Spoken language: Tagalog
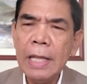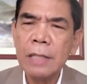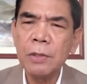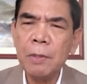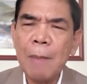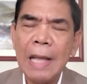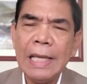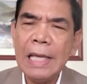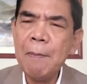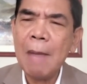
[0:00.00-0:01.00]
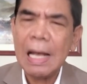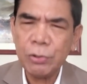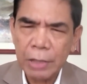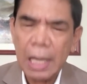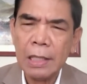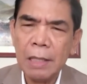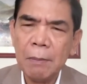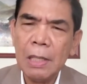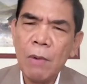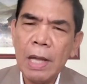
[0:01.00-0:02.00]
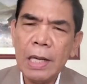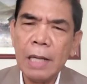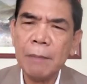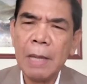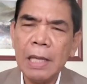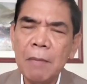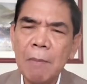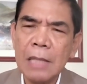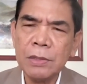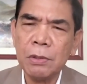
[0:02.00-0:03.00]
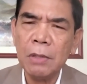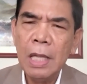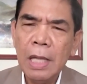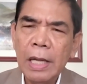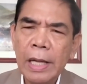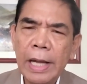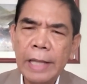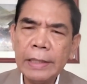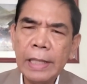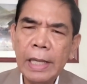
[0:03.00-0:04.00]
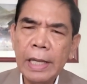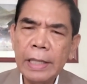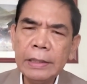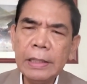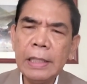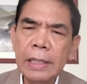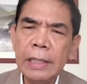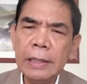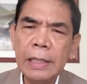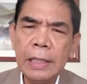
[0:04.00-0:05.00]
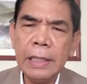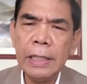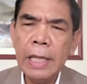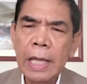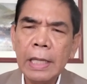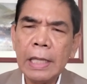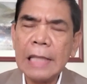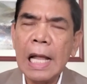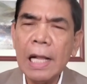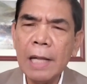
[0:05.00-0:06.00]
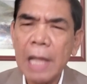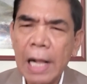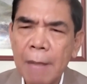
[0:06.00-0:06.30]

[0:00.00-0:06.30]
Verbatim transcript: So panghihimasok 'yan na maliwanag, panghihimasok at uh, hindi hindi katanggap-tanggap.